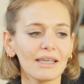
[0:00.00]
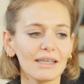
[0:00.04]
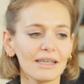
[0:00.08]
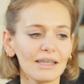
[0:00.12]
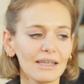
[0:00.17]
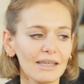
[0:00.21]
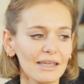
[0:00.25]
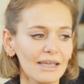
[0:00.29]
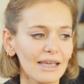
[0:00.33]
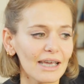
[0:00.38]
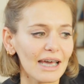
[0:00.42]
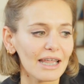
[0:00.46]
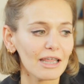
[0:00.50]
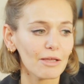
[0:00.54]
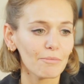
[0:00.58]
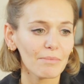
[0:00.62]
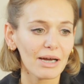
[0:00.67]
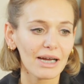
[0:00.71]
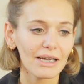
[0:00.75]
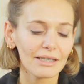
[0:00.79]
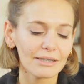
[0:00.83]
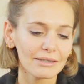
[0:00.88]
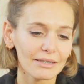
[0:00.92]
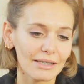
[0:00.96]
y
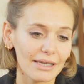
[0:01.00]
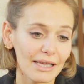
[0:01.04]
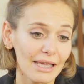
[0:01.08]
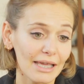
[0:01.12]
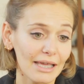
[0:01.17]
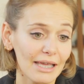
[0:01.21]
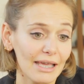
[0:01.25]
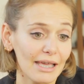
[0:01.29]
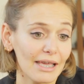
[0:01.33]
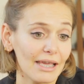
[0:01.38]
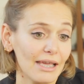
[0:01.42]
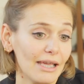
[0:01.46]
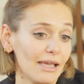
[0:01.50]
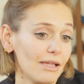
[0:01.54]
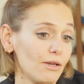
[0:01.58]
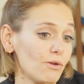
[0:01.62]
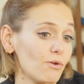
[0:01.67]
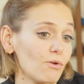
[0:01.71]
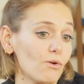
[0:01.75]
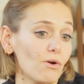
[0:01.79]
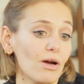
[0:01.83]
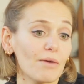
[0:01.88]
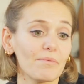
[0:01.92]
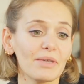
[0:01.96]
además eh,
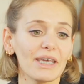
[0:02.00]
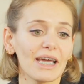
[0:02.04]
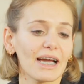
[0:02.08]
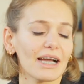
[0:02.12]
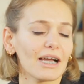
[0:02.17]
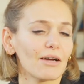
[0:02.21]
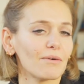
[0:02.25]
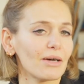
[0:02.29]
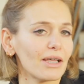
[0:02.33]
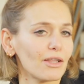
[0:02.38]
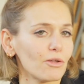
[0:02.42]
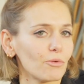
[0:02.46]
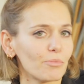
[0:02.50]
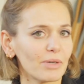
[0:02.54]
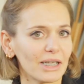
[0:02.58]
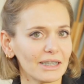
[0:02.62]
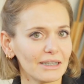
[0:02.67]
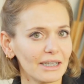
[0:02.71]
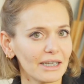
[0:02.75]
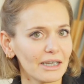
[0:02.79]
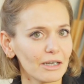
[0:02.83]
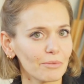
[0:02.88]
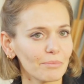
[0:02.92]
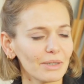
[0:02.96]
no había acabado
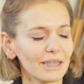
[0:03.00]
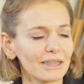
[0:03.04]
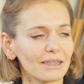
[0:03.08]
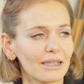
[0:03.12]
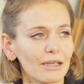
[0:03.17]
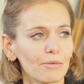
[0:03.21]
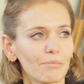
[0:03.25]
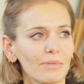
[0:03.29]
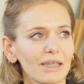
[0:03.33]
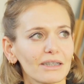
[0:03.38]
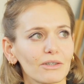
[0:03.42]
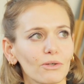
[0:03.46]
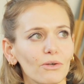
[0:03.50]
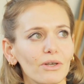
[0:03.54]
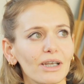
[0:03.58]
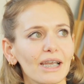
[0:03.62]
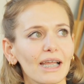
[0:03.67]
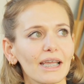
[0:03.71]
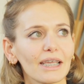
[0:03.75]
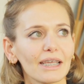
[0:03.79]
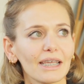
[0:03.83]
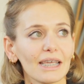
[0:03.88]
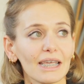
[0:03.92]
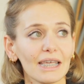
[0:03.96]
prácticamente el MAT
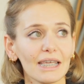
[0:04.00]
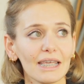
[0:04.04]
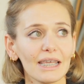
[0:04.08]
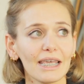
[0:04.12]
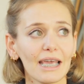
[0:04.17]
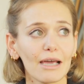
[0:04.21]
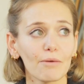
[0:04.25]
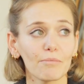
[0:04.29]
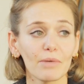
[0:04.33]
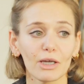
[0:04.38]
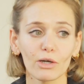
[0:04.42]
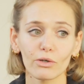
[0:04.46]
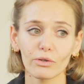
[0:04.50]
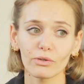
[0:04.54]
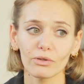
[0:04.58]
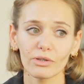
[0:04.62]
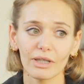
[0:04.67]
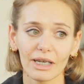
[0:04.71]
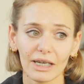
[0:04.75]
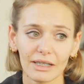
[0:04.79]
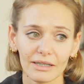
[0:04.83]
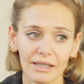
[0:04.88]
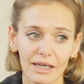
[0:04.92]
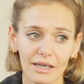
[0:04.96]
online y ya me
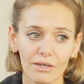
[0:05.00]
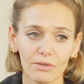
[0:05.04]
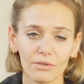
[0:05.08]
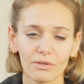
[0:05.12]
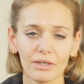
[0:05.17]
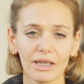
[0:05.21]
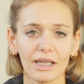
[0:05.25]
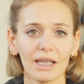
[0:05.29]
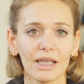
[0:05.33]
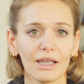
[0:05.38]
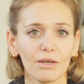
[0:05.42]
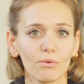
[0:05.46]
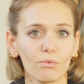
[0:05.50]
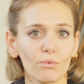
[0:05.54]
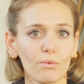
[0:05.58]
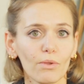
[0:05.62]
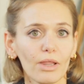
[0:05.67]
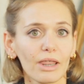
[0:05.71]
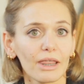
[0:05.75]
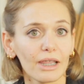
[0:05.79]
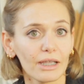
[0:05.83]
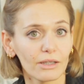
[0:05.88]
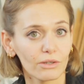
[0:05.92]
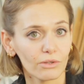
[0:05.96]
contrataron en un
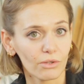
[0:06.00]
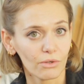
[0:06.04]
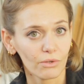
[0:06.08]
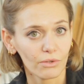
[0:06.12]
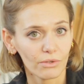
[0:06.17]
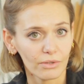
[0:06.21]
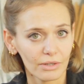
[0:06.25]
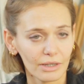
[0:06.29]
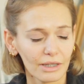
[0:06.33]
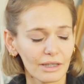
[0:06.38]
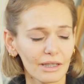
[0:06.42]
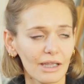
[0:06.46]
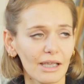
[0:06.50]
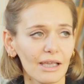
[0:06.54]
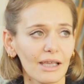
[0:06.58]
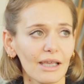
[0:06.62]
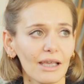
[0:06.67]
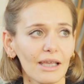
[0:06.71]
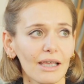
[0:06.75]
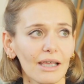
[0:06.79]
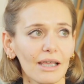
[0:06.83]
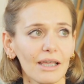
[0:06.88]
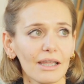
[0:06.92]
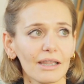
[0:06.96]
centro
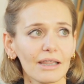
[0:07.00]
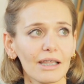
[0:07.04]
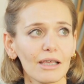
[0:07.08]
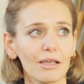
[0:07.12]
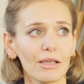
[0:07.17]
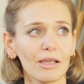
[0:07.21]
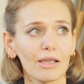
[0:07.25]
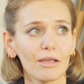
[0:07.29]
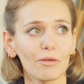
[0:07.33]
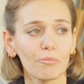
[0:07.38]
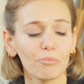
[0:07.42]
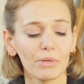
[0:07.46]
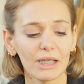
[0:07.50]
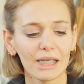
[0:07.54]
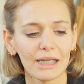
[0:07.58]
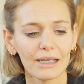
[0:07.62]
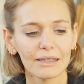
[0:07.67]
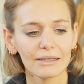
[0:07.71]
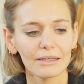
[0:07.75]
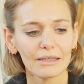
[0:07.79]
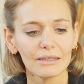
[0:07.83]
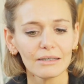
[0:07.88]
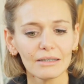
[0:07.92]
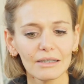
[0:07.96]
de,
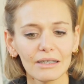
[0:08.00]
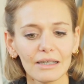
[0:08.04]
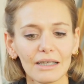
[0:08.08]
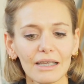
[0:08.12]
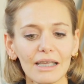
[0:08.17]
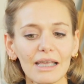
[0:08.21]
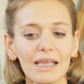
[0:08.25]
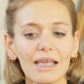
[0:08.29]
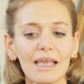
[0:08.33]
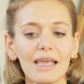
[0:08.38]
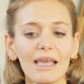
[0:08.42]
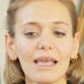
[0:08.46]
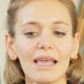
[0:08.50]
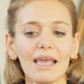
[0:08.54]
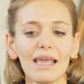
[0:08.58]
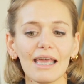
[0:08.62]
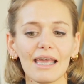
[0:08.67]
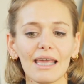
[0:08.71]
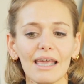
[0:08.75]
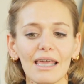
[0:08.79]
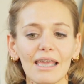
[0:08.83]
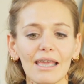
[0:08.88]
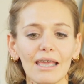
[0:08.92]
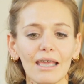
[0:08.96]
pilates.
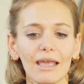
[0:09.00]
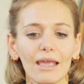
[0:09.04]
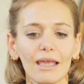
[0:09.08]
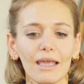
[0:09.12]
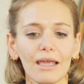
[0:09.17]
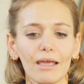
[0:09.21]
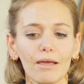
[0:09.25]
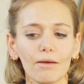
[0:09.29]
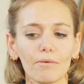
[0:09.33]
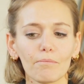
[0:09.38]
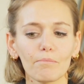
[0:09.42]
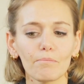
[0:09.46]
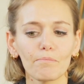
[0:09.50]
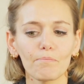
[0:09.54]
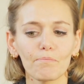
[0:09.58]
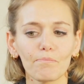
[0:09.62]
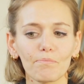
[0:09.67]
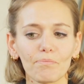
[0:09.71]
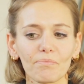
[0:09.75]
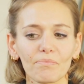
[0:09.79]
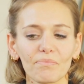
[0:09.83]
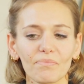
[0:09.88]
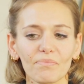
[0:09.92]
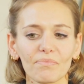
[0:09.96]
Eh,
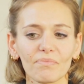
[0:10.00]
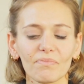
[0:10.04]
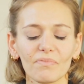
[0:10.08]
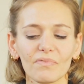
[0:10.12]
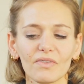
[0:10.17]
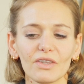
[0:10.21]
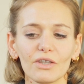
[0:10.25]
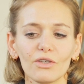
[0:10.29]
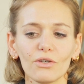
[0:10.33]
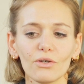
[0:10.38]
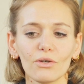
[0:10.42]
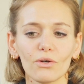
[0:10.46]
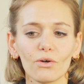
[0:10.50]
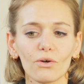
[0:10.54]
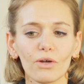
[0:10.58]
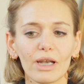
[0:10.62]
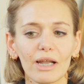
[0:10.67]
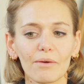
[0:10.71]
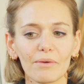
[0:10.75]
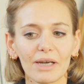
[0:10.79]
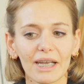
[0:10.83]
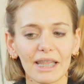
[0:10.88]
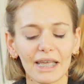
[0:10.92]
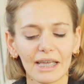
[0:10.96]
yo
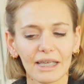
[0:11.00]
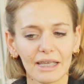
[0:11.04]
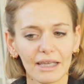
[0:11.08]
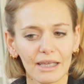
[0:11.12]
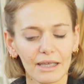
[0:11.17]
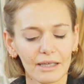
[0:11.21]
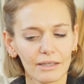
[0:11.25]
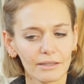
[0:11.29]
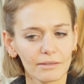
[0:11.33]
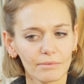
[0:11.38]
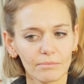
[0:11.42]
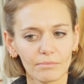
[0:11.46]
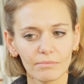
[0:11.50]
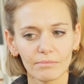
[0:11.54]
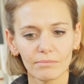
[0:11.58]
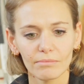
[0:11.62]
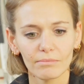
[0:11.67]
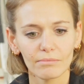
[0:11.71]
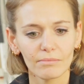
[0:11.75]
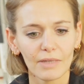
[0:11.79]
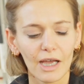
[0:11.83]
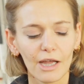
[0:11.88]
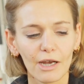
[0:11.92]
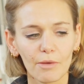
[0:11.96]
la verdad es que
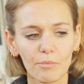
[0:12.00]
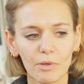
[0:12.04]
mm, ahora